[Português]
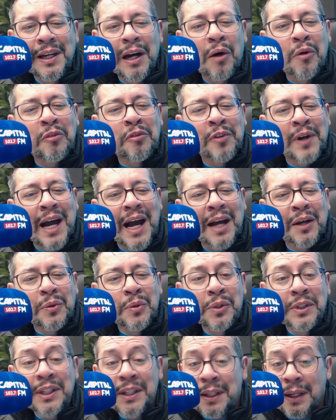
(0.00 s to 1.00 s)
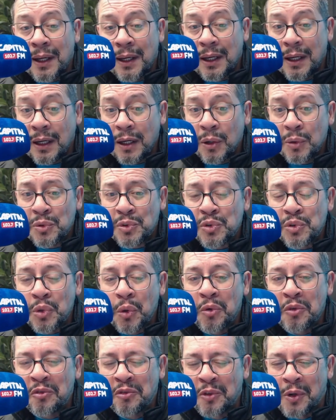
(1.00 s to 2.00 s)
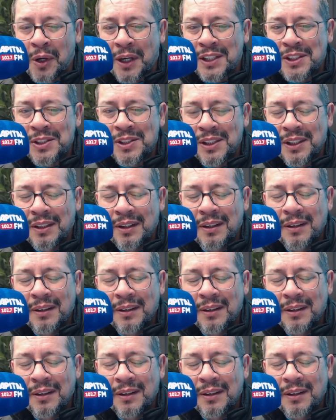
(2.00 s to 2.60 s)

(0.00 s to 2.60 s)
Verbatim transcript: ao fraco que eu sou forte.